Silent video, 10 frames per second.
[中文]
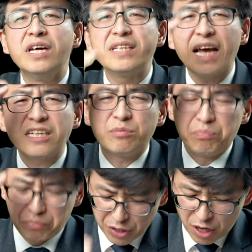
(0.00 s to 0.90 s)
但是
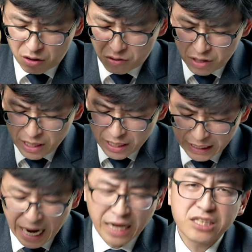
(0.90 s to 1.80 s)
不要
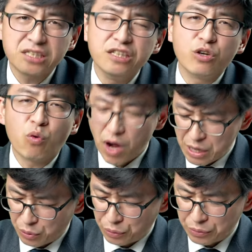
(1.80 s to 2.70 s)
拿着神的宽
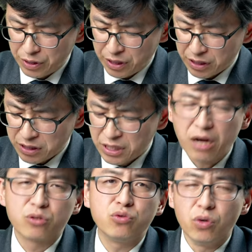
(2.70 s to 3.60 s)
容
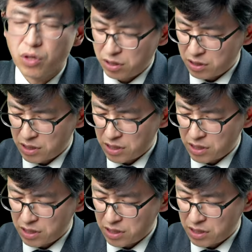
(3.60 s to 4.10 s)
当做